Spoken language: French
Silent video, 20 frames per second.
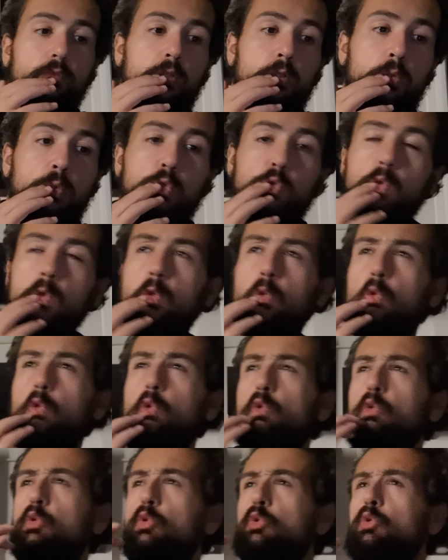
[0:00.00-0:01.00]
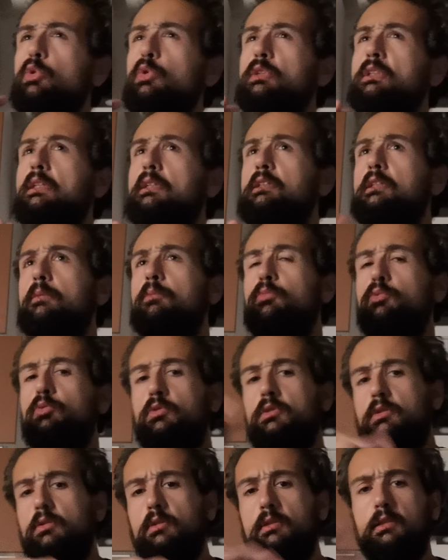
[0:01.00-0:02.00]
Et euh, je crois que le, septième
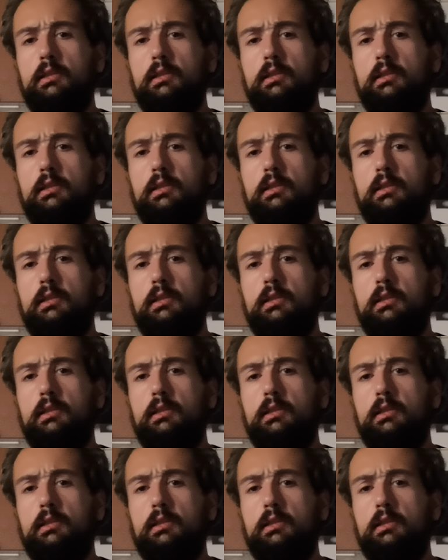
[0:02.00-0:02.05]
but,